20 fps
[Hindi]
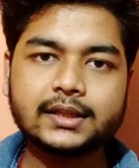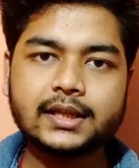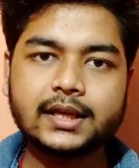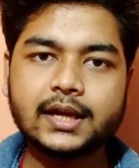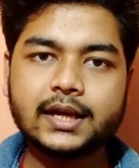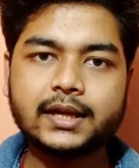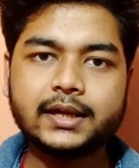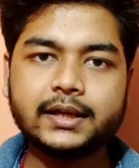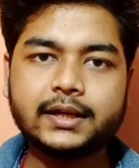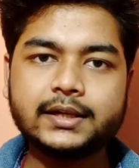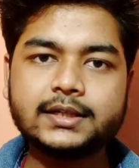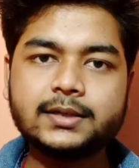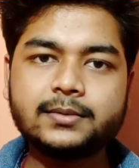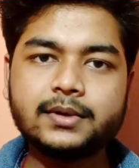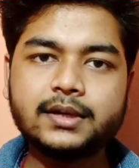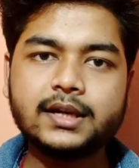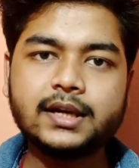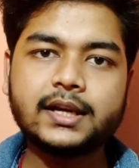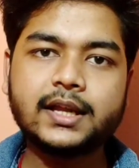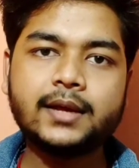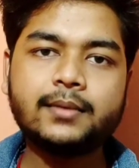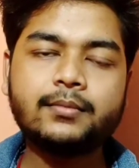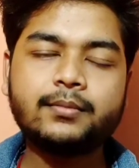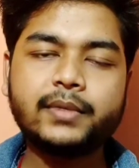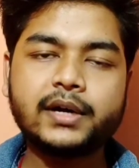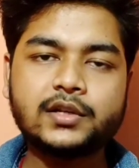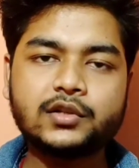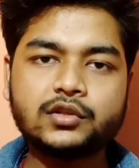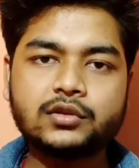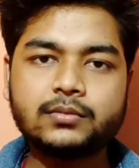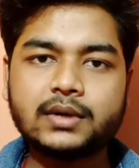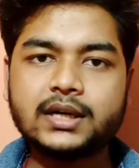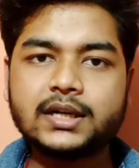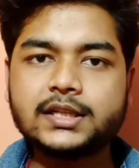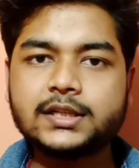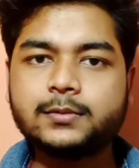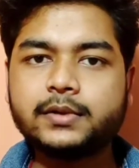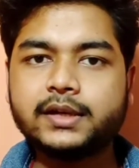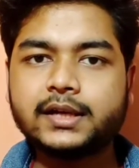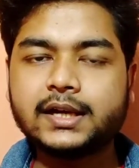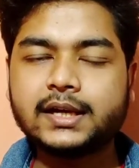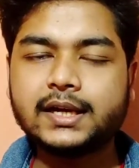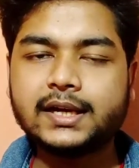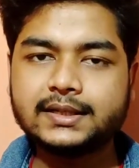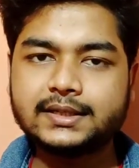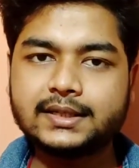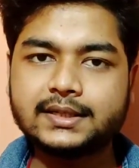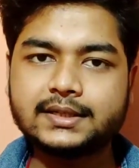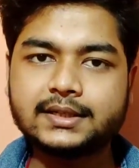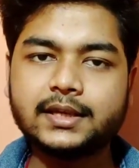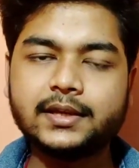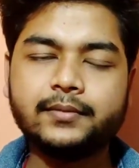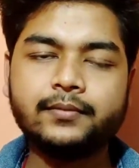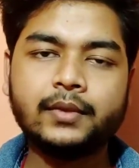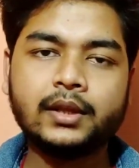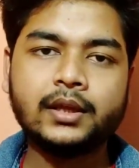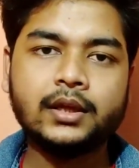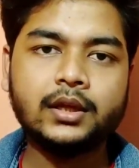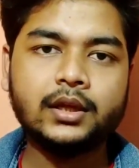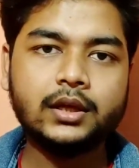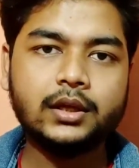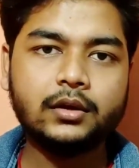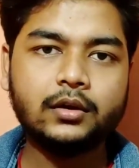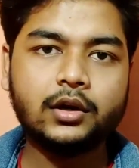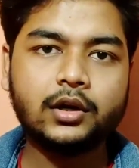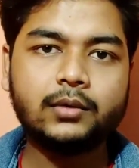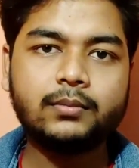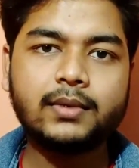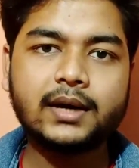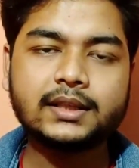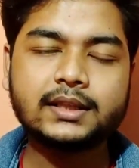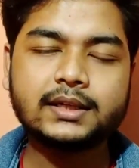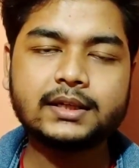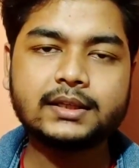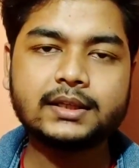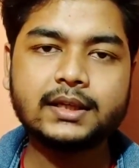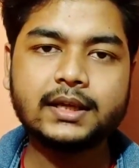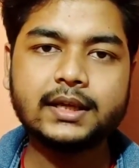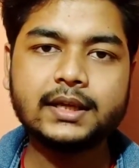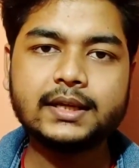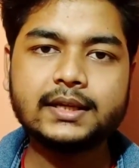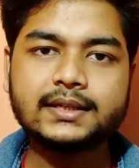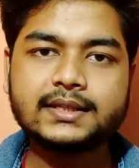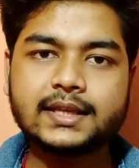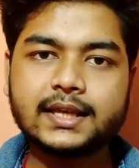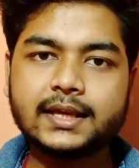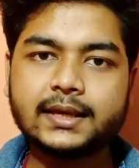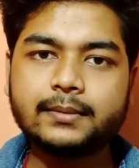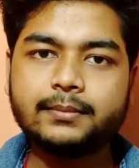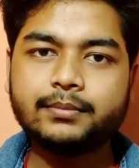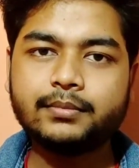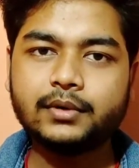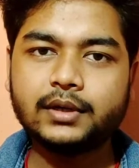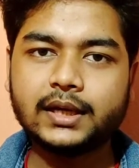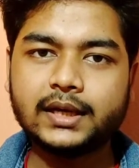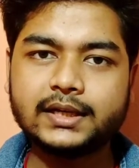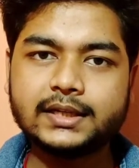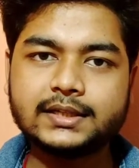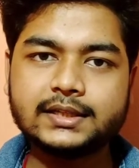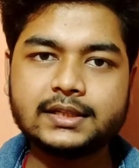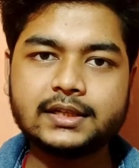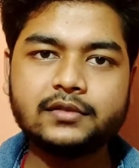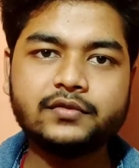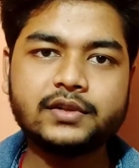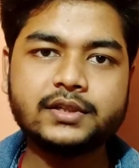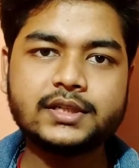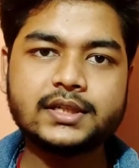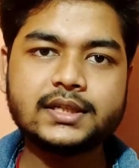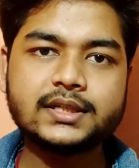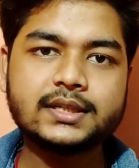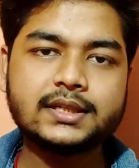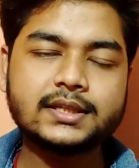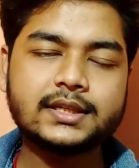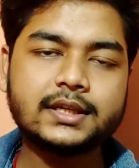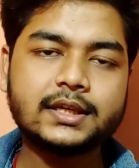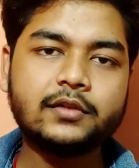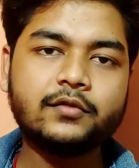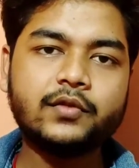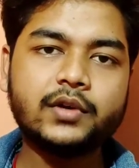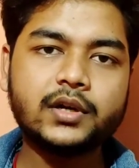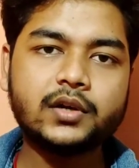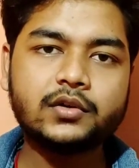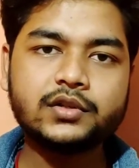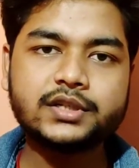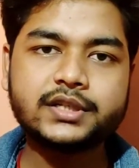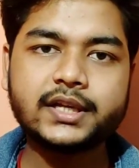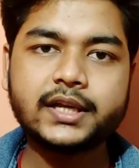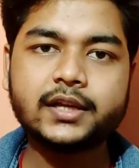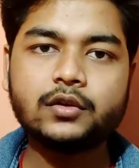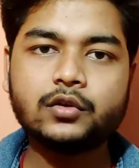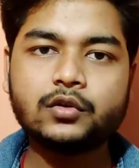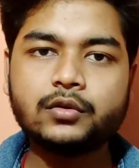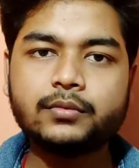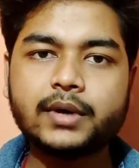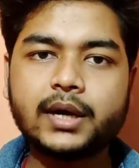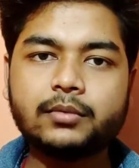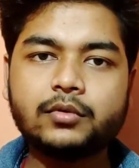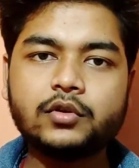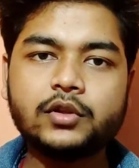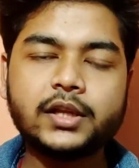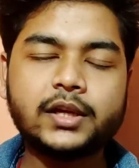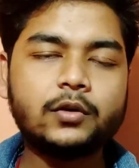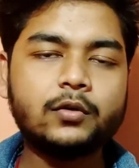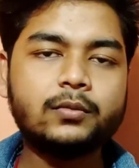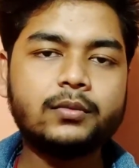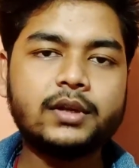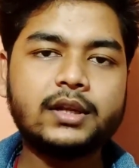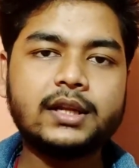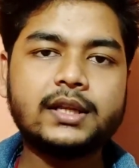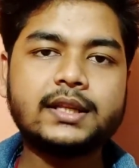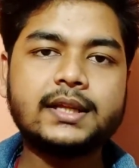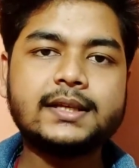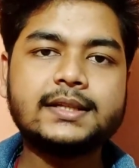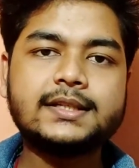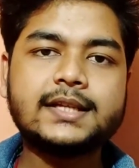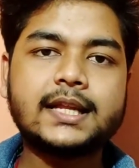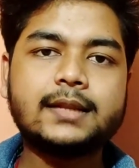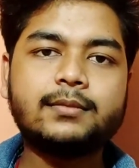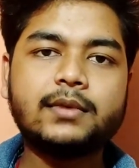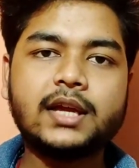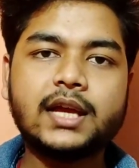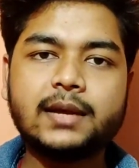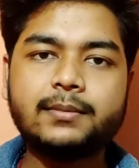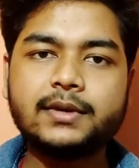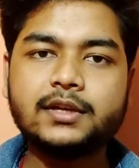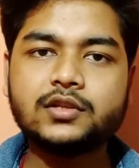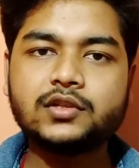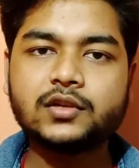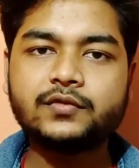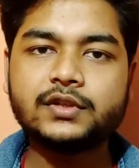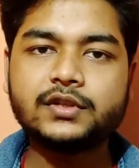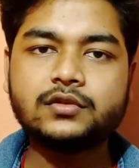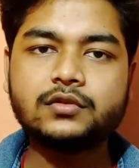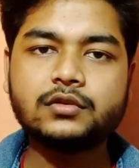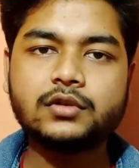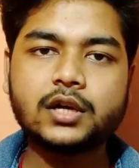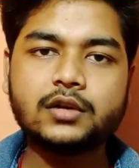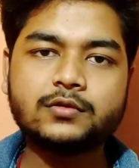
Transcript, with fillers: जाता है एट जी का रैम पाँच सौ बारह जी का एस और बात करते हैं इसके एडिशनल फीचर्स जैसे कि विंडोज़ टेन होम आपको देखने को मिल जाता है साथ में एम एस ऑफिस टू